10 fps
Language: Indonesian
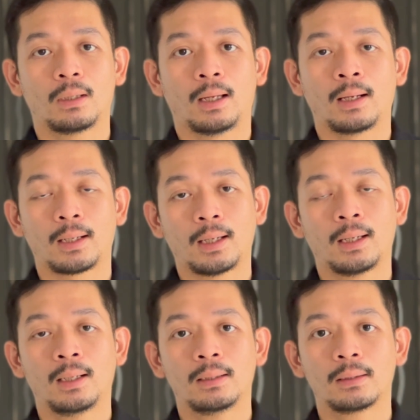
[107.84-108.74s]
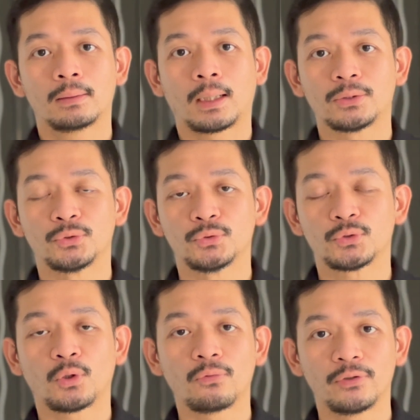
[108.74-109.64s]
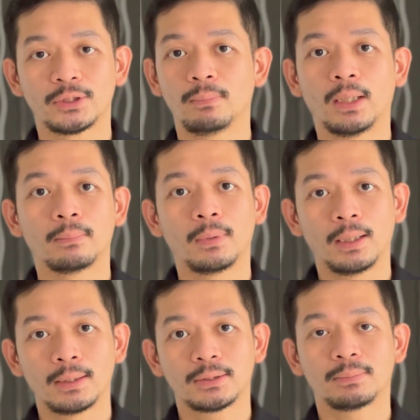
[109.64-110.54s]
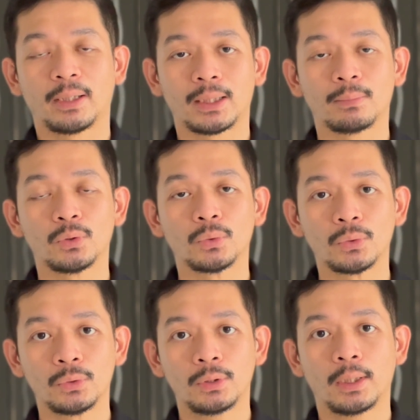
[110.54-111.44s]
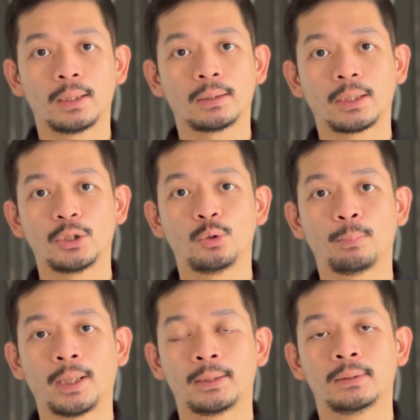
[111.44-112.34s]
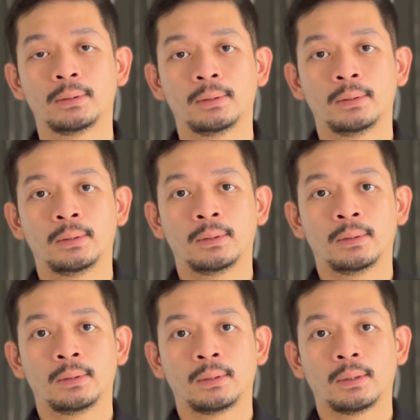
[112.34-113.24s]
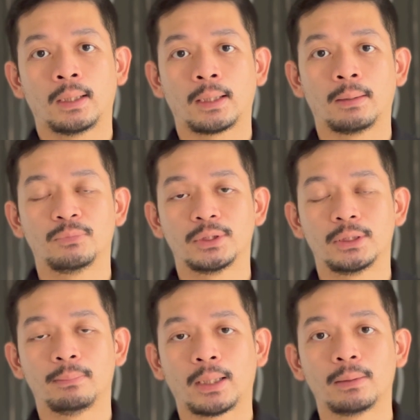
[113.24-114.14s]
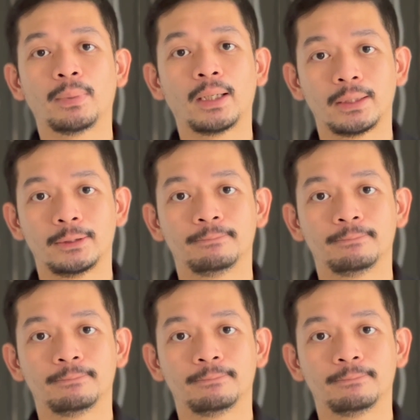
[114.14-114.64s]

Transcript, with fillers: angka kasus COVID-19 semakin menurun dan kehidupan akan menjadi makin baik.